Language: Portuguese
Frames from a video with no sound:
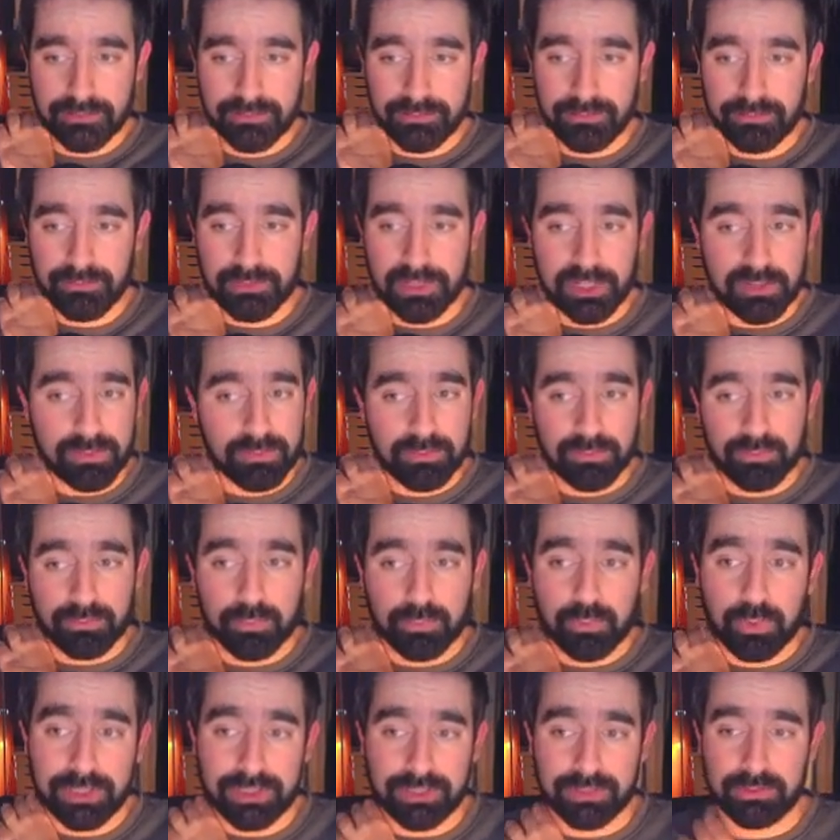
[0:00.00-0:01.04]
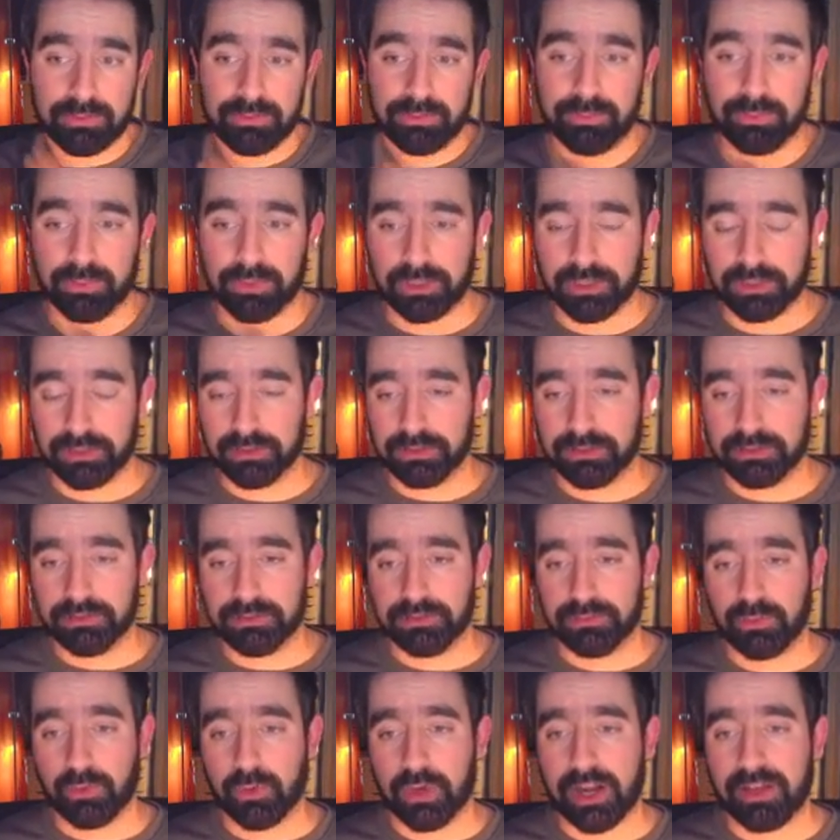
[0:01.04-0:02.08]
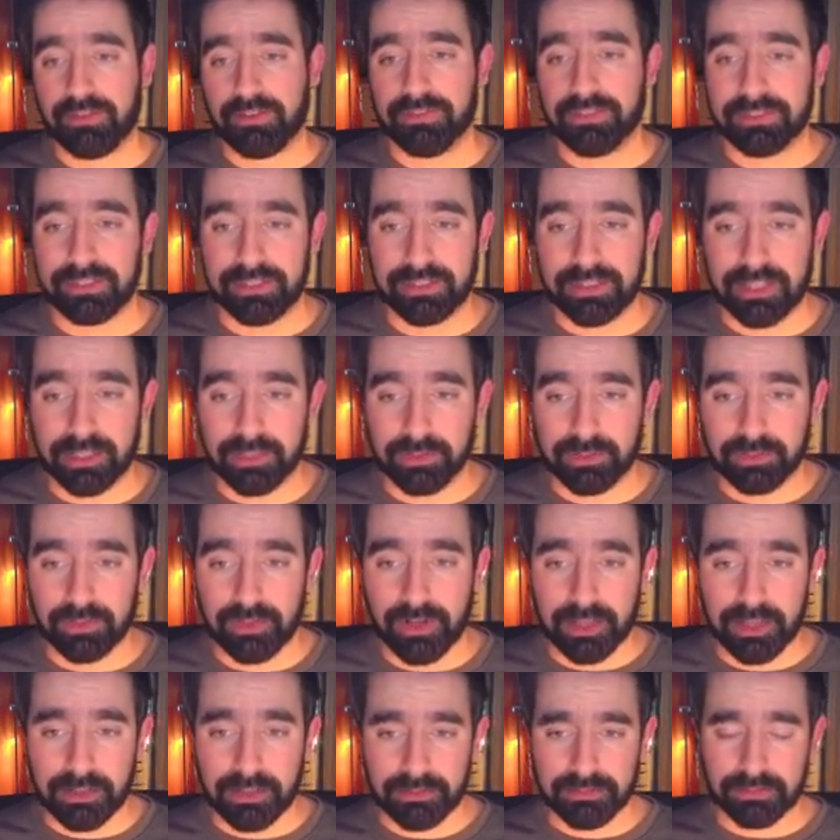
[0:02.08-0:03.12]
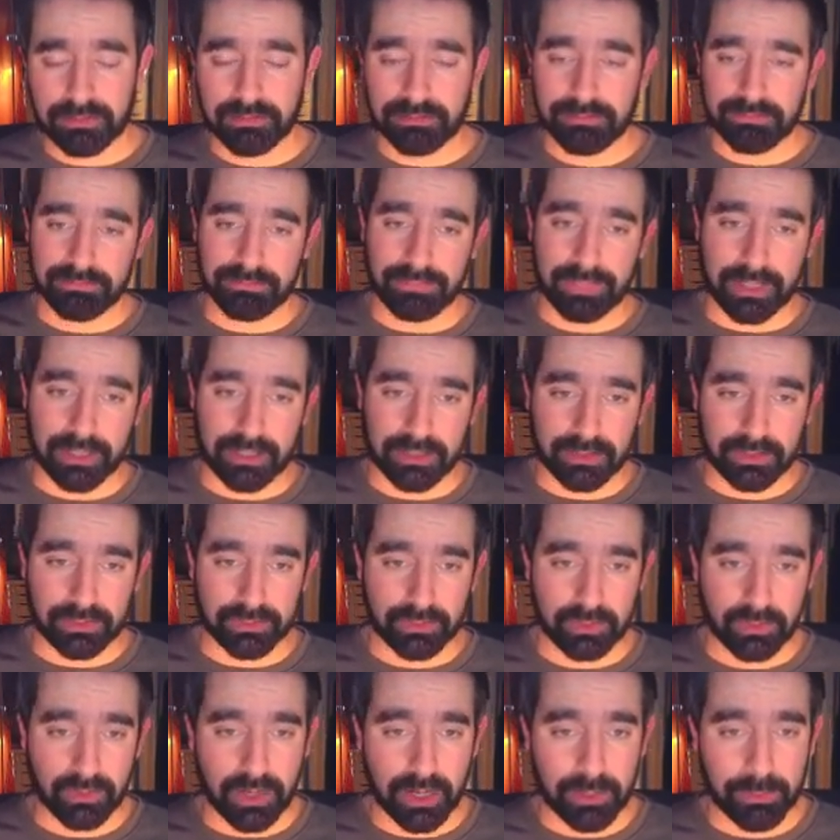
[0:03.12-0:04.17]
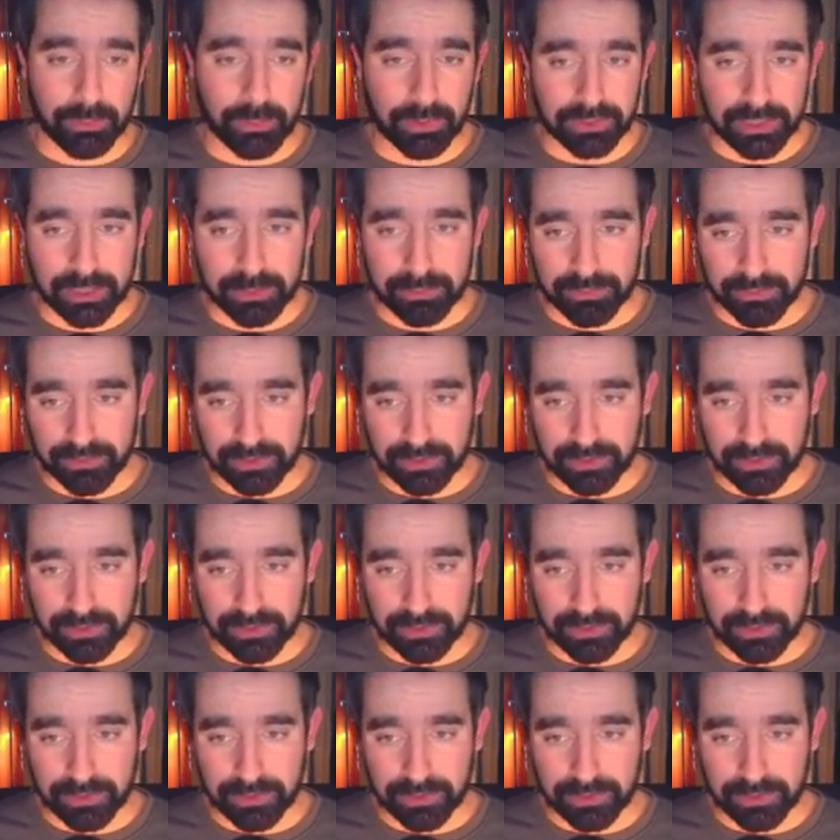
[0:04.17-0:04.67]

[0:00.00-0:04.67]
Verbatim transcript: mesmo por isso, porque o Rafa tem estado ilusionado, pá, regressou agora há pouco tempo,